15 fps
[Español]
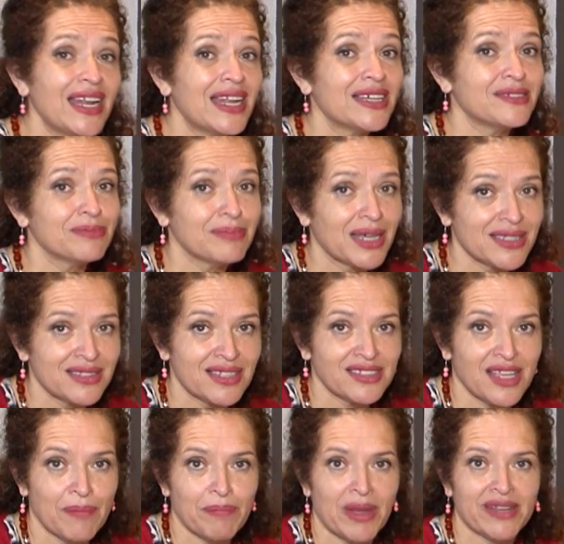las masas
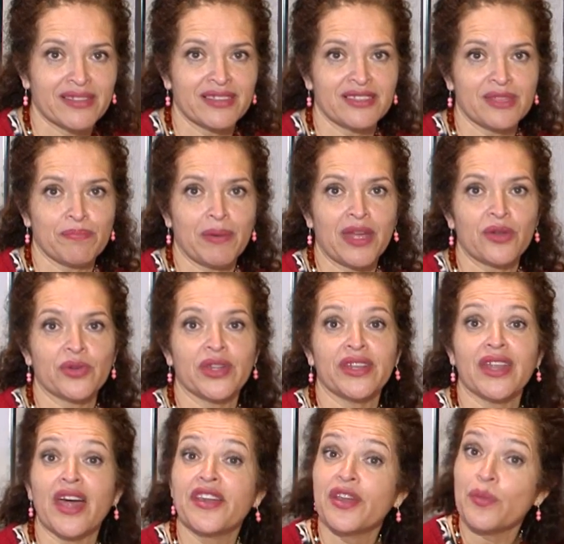que participaron
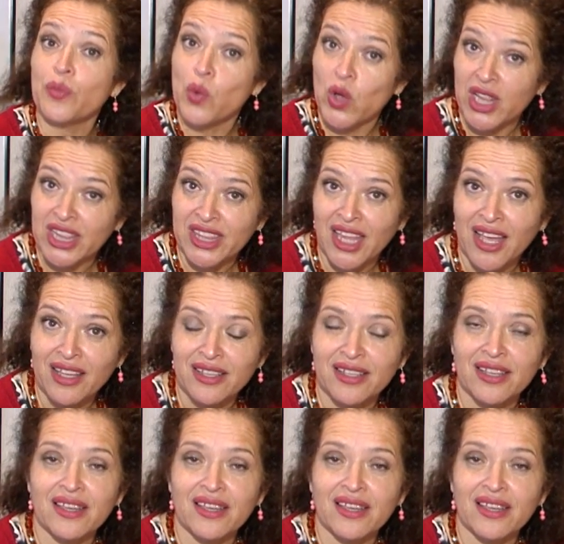en la revuelta